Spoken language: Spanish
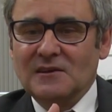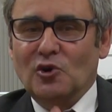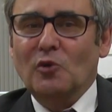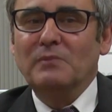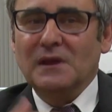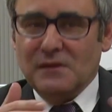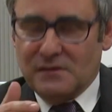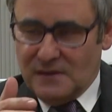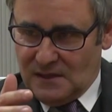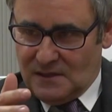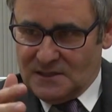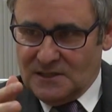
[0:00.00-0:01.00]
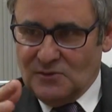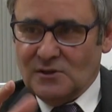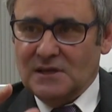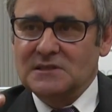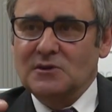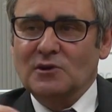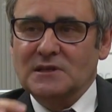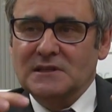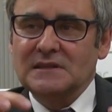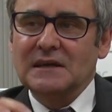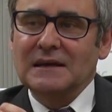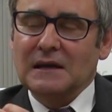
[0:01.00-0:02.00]
convencer, sino que es, lo que
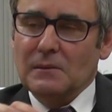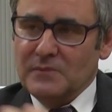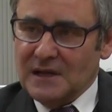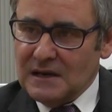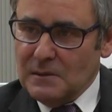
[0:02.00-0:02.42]
intenta es cambiar